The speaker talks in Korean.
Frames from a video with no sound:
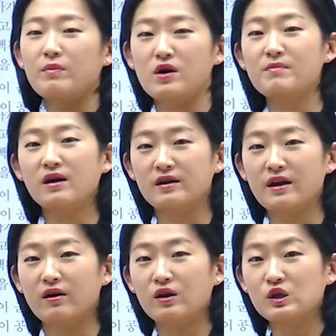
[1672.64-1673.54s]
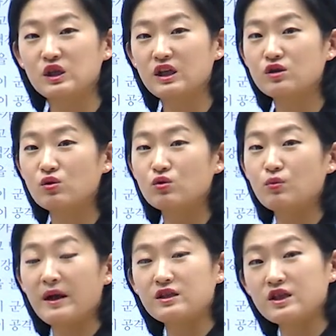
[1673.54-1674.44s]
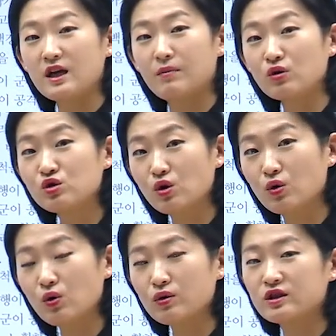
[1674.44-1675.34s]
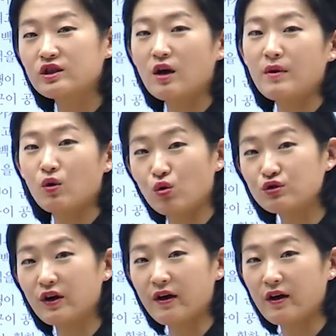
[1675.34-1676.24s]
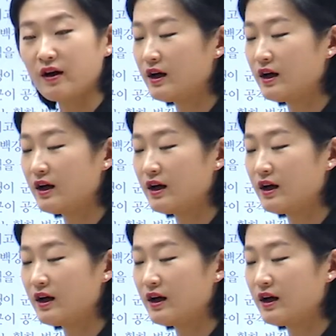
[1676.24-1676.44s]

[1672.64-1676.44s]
멸망을 해요. 시기적으로 백제가 먼저고 그 다음에 고구려예요.